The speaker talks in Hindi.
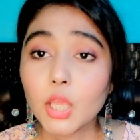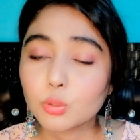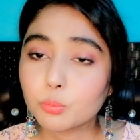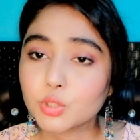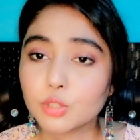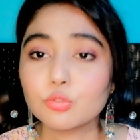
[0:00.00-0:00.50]

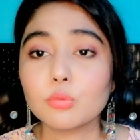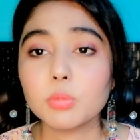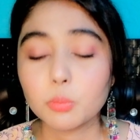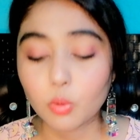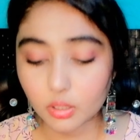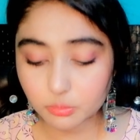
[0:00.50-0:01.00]
तो मुझे वो
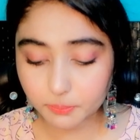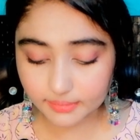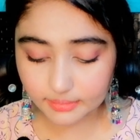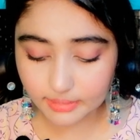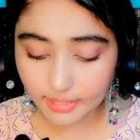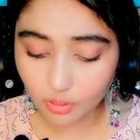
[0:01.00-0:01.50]
भी बहुत
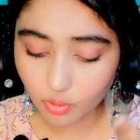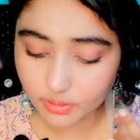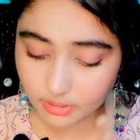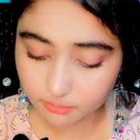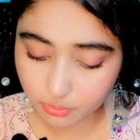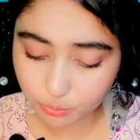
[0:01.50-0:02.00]
पसंद आया और
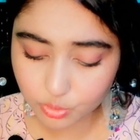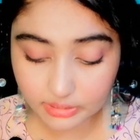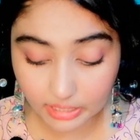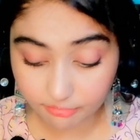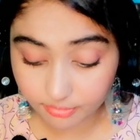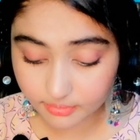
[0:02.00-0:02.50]
ये भी मुझे
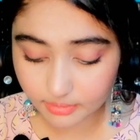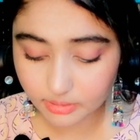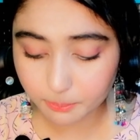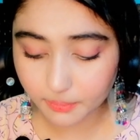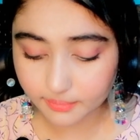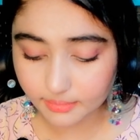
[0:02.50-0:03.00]
काफ़ी
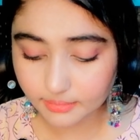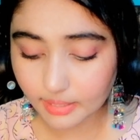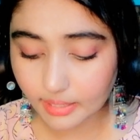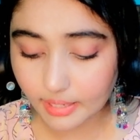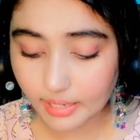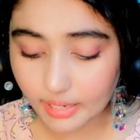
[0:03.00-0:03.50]
ज़्यादा पसंद
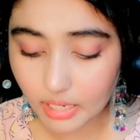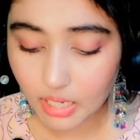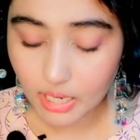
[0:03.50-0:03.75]
आ रहा है